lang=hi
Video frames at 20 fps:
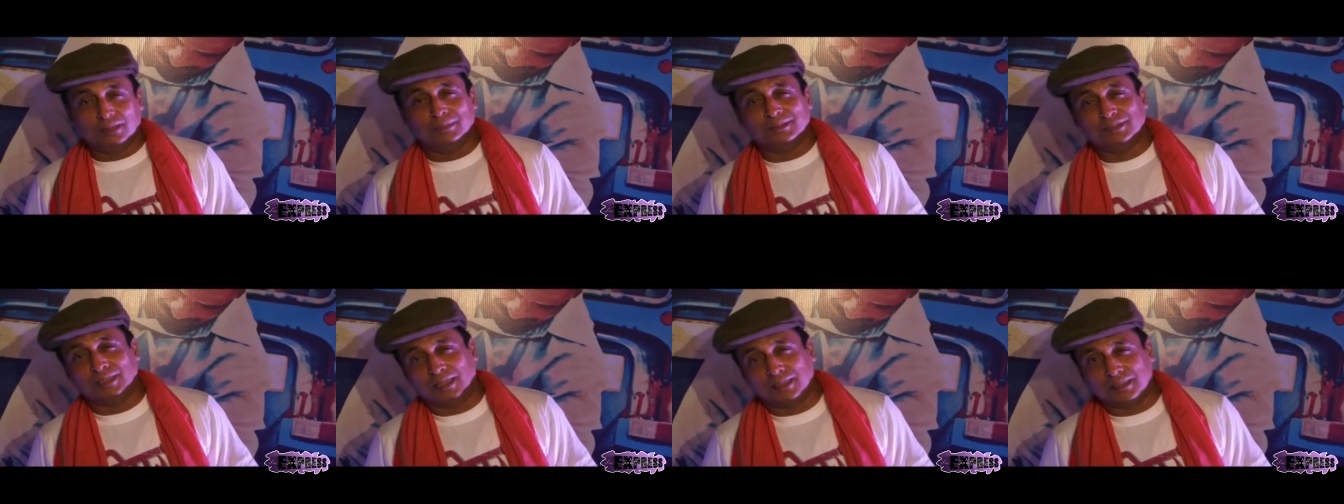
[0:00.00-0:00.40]
तो
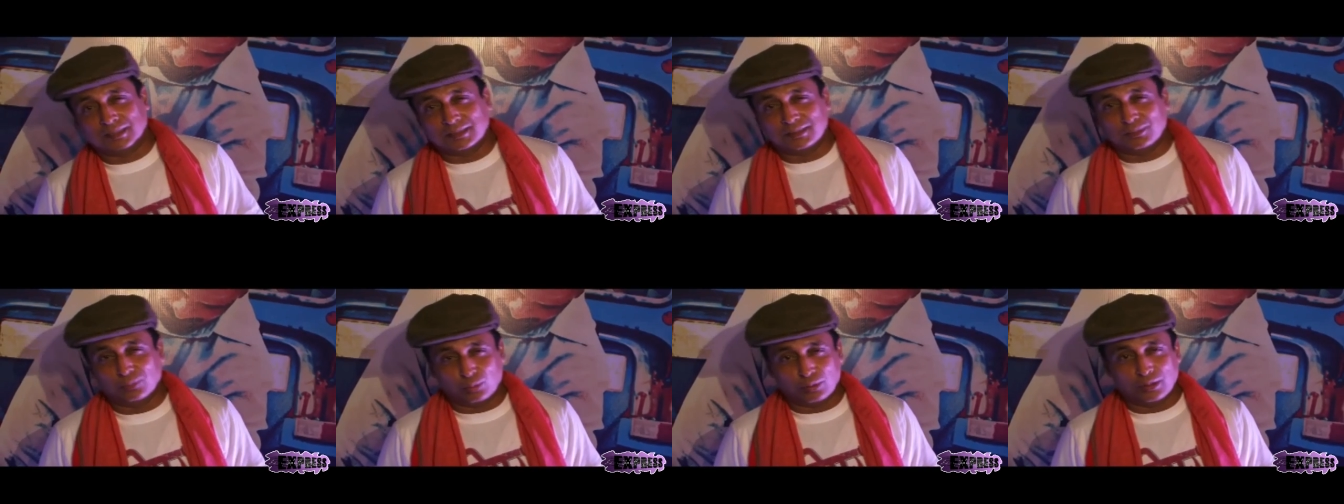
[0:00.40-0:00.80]
हर बंदे में
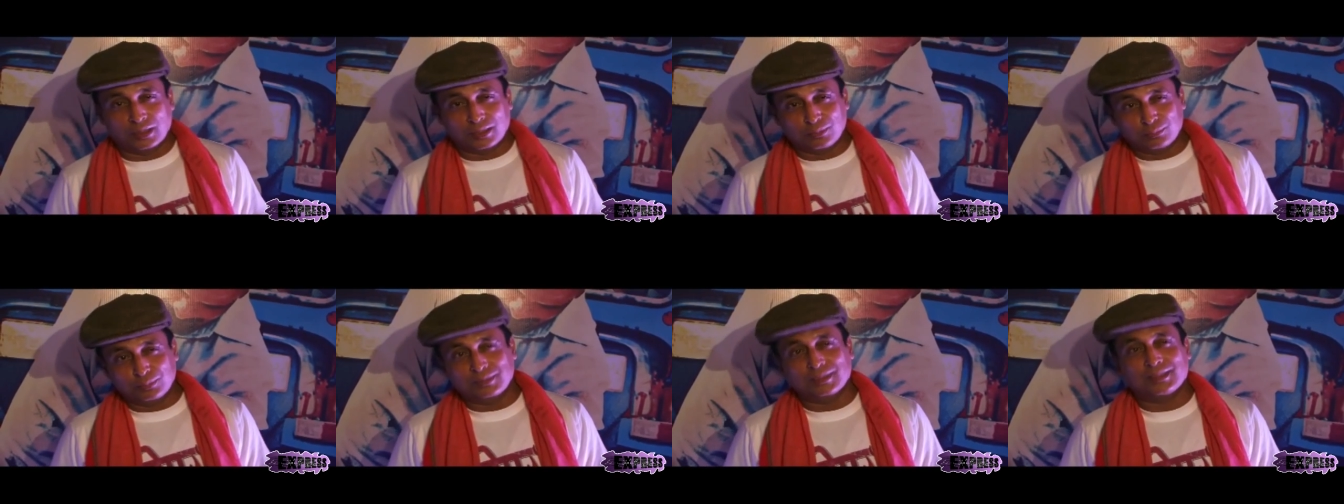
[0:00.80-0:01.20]
जाने की
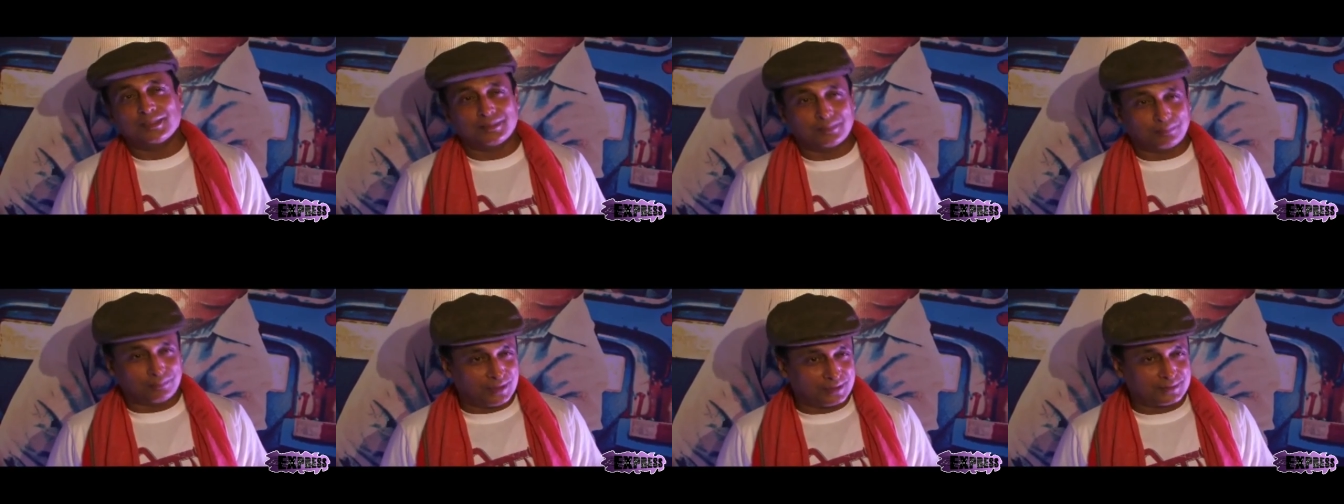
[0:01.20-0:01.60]
होड़ लगी
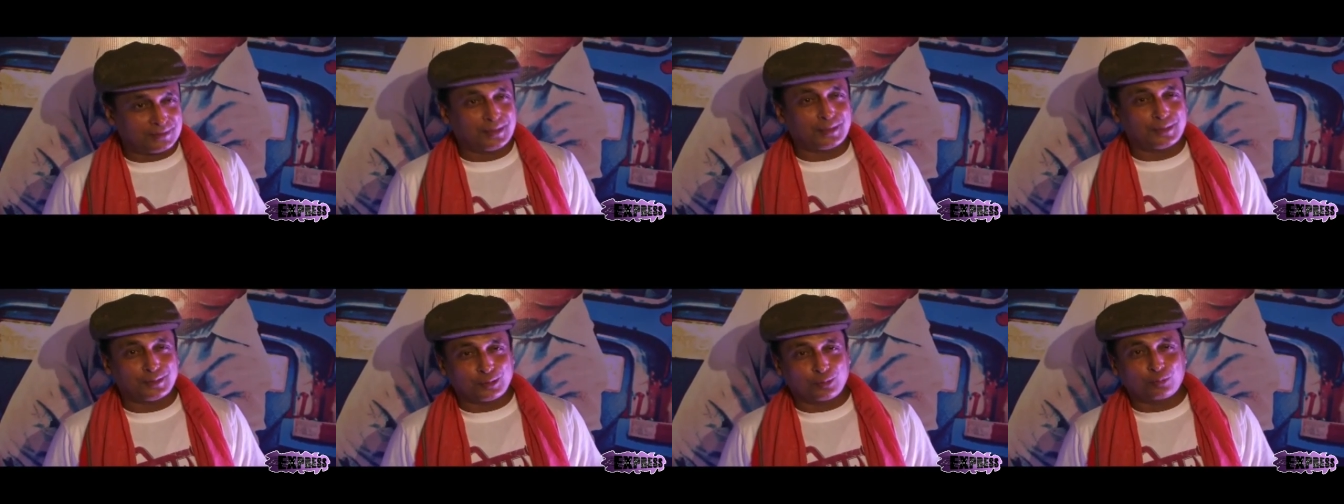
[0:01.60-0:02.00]
हुई है
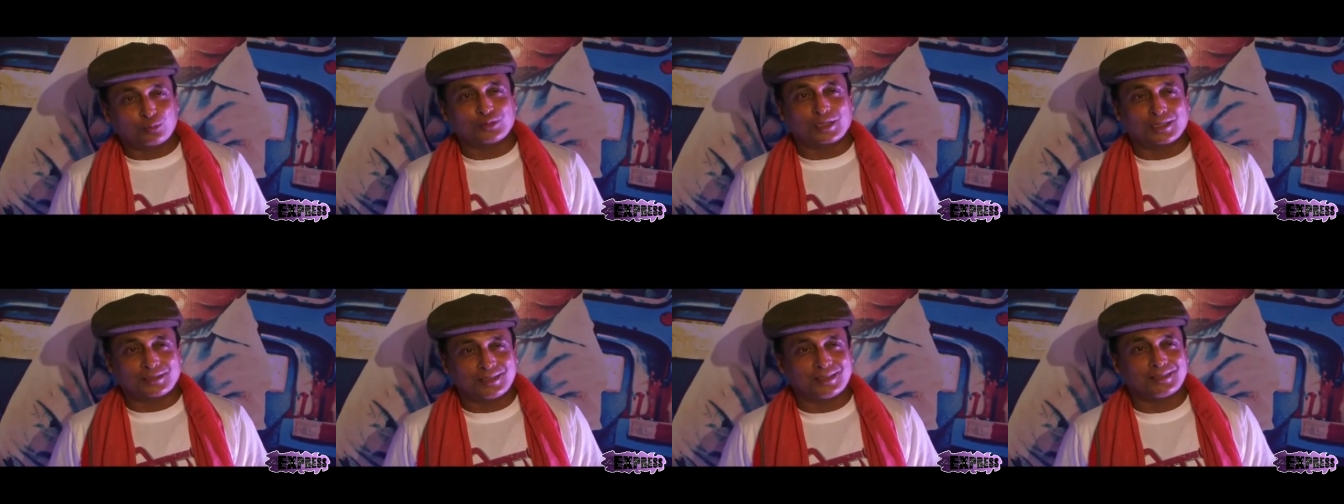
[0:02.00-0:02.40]
अब देखते हैं
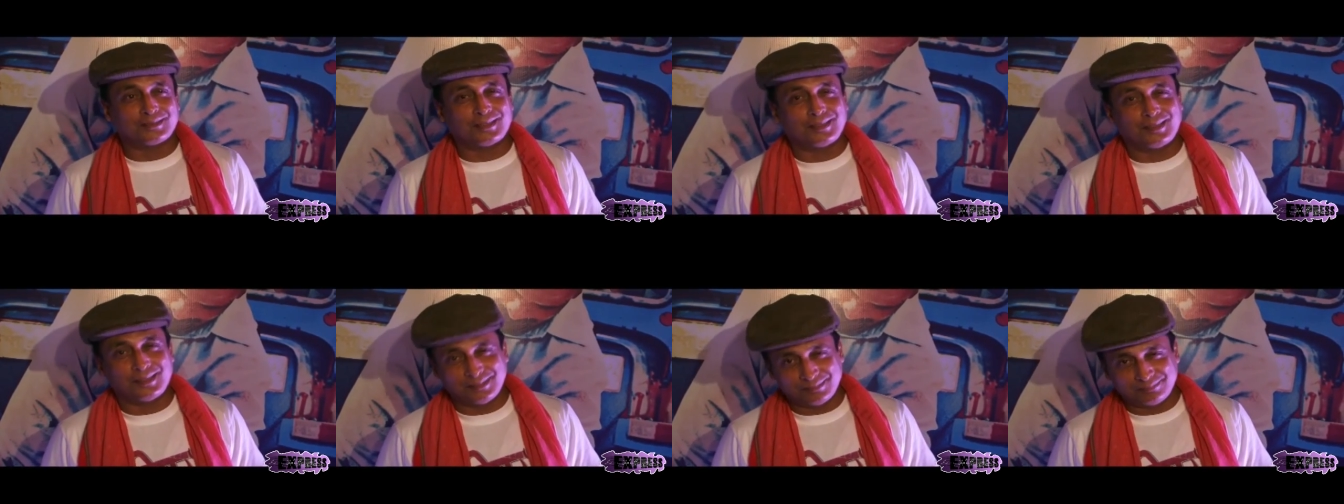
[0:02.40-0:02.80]
कितने लोग
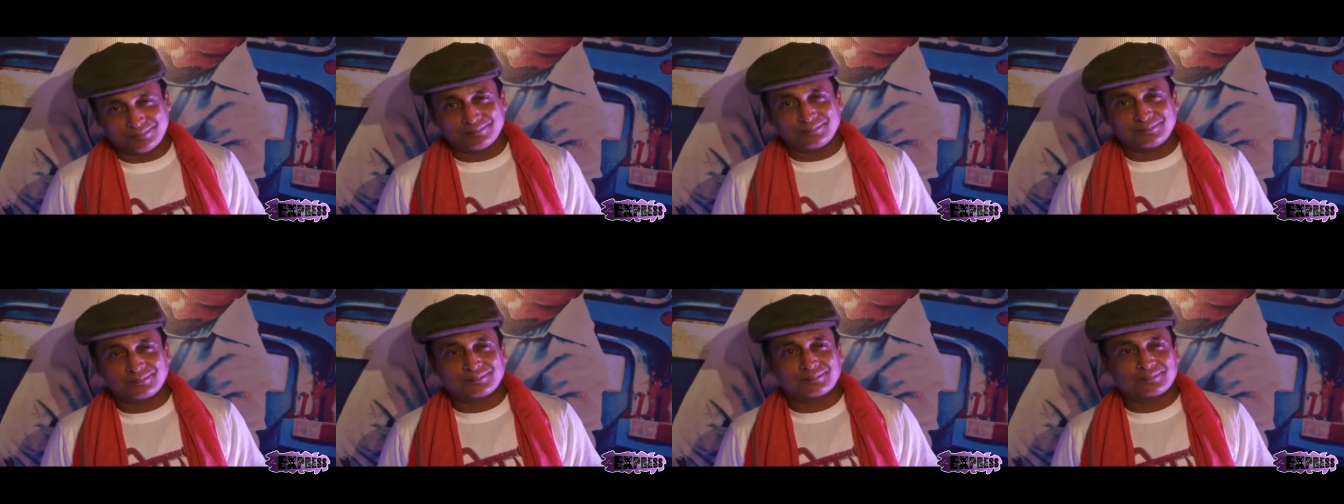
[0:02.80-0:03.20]
जाते हैं कितने
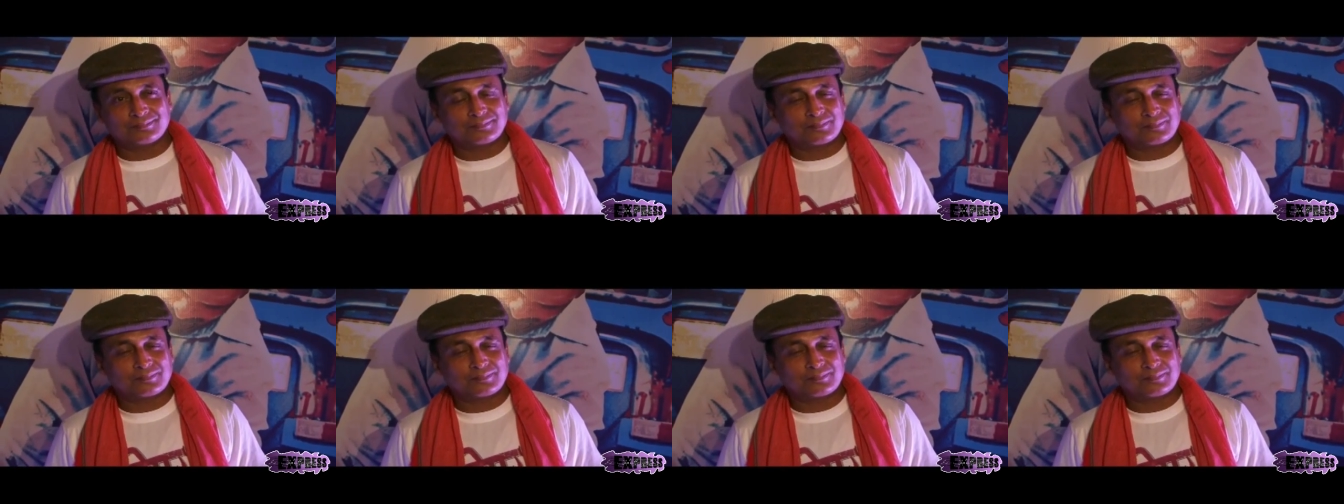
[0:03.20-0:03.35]
नहीं